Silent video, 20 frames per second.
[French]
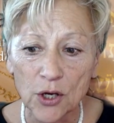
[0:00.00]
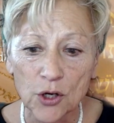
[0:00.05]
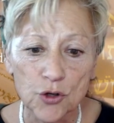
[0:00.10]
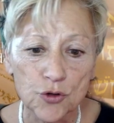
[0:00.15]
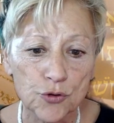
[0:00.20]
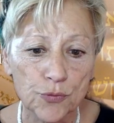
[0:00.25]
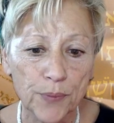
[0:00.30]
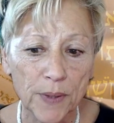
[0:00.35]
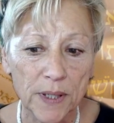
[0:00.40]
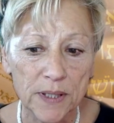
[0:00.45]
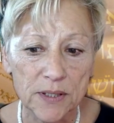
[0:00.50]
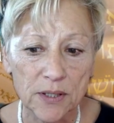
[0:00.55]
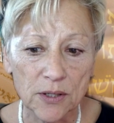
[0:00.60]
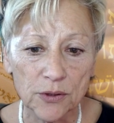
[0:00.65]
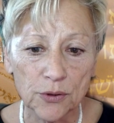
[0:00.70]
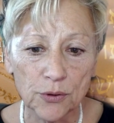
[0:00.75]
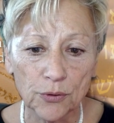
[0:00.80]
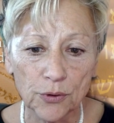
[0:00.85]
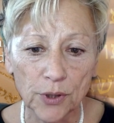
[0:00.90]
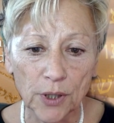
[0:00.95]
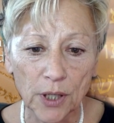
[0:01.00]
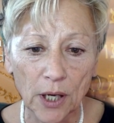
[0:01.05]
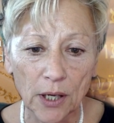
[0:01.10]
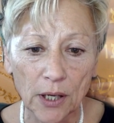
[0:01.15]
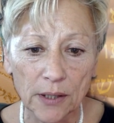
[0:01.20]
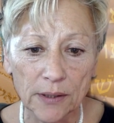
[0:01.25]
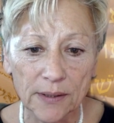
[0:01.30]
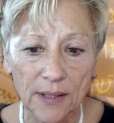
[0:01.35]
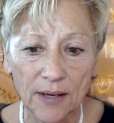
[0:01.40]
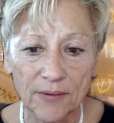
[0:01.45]
Je vous présente donc
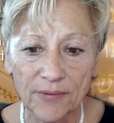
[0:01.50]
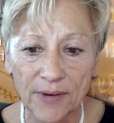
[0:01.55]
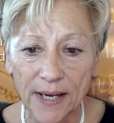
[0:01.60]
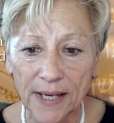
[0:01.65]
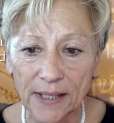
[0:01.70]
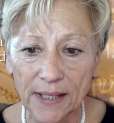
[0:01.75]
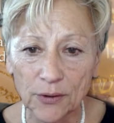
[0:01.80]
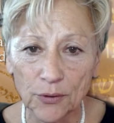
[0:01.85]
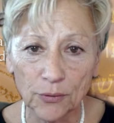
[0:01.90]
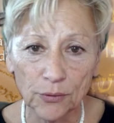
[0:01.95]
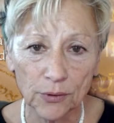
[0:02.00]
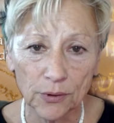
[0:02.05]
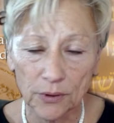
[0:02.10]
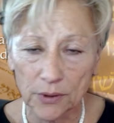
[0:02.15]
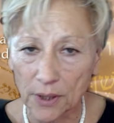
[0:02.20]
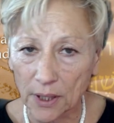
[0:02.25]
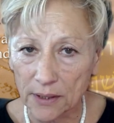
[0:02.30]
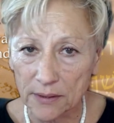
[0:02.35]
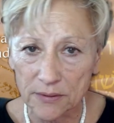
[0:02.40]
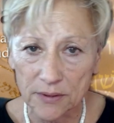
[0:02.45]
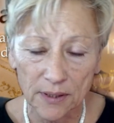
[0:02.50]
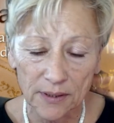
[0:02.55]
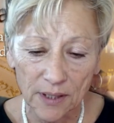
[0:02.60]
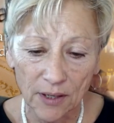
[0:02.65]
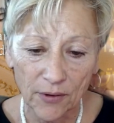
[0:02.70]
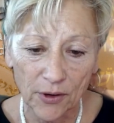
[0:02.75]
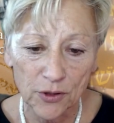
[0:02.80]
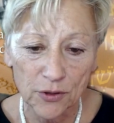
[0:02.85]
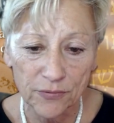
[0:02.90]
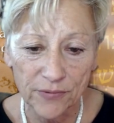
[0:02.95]
un travail, donc c'est un
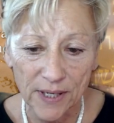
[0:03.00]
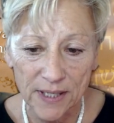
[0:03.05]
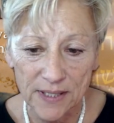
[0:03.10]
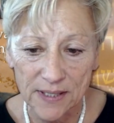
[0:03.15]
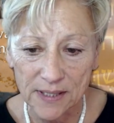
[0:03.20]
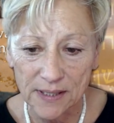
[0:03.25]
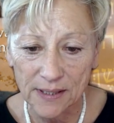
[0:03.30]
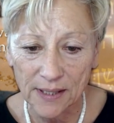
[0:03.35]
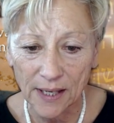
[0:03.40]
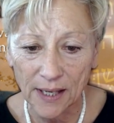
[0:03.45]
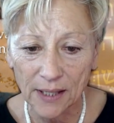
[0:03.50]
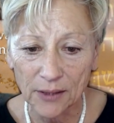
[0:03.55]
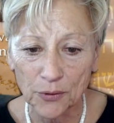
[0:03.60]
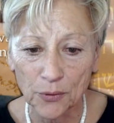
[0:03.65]
travail universitaire,